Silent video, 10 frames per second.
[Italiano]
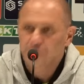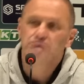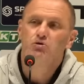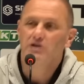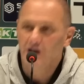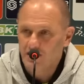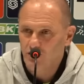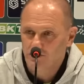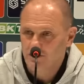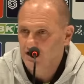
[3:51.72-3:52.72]
poi alla
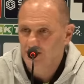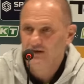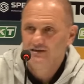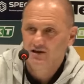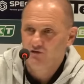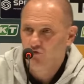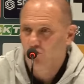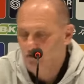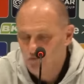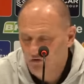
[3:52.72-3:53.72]
notte li tiro
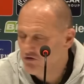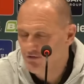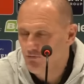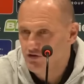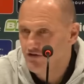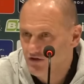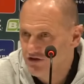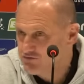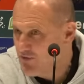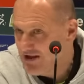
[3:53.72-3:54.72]
fuori uno che molte
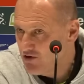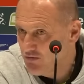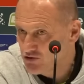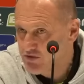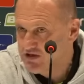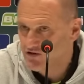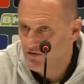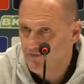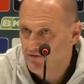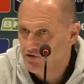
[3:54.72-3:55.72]
volte sbaglio come ho sbagliato
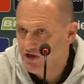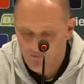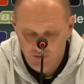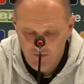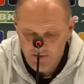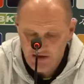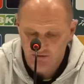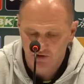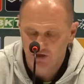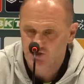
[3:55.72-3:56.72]
il primo tempo, eh, per
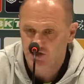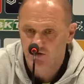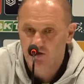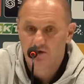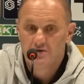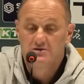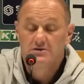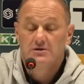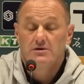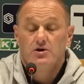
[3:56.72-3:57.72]
l'amor del cielo.
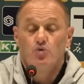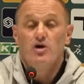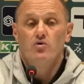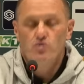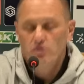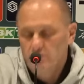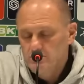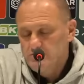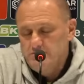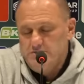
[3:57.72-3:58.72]
L'1-1,
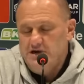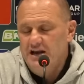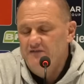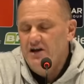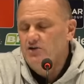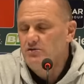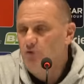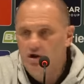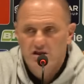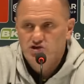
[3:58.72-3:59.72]
a livello di
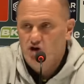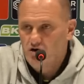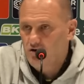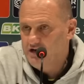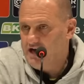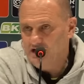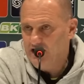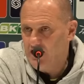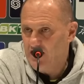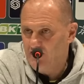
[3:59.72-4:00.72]
mole di gioco il
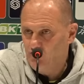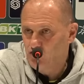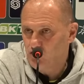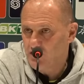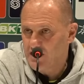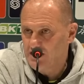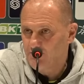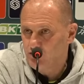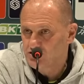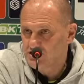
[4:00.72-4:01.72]
Cagliari ha avuto un grande
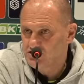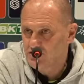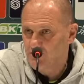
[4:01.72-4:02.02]
possesso di